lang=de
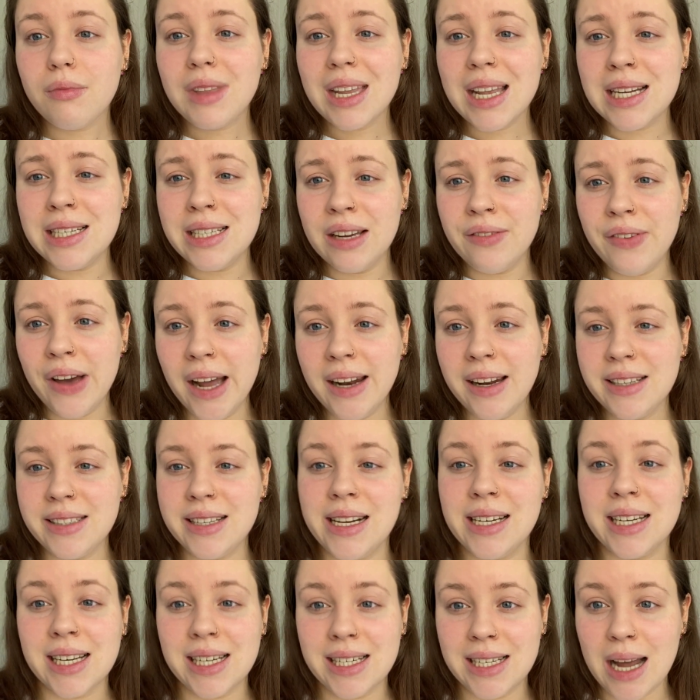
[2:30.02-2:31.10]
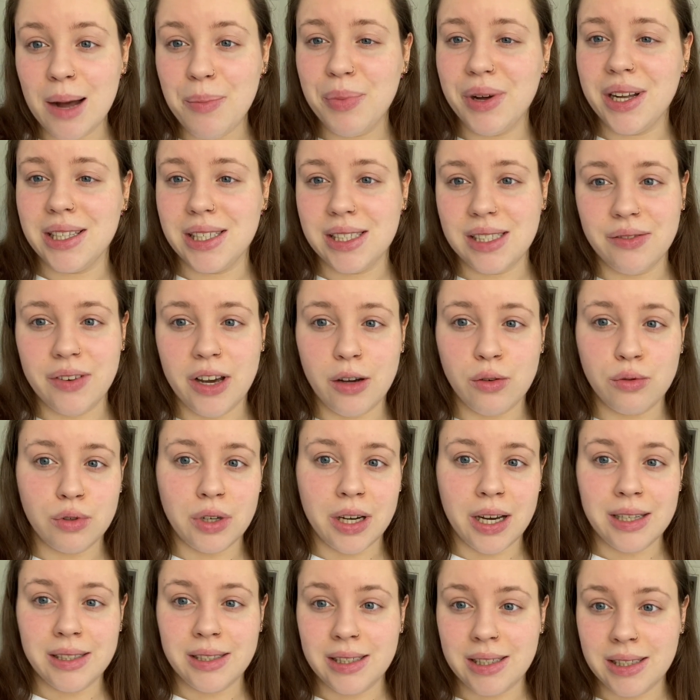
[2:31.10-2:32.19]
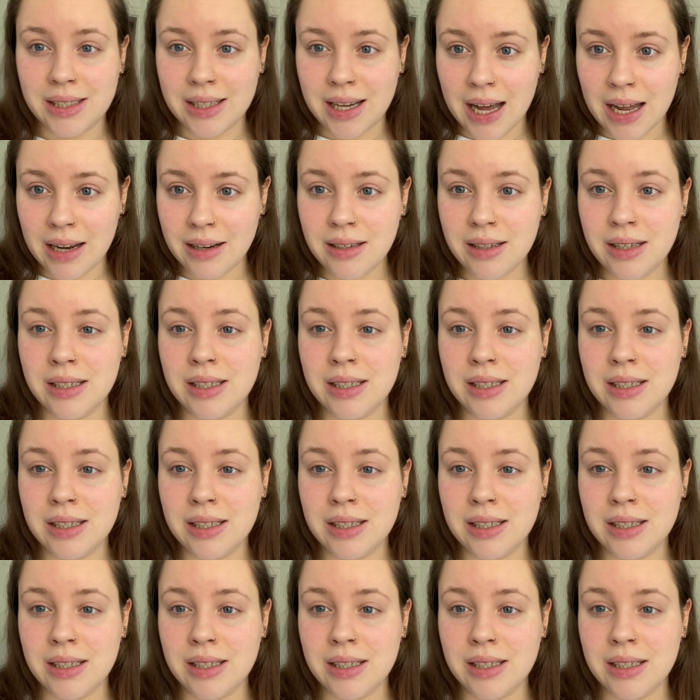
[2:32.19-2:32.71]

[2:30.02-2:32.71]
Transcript: der Wert ist halt knapp an 32 dran.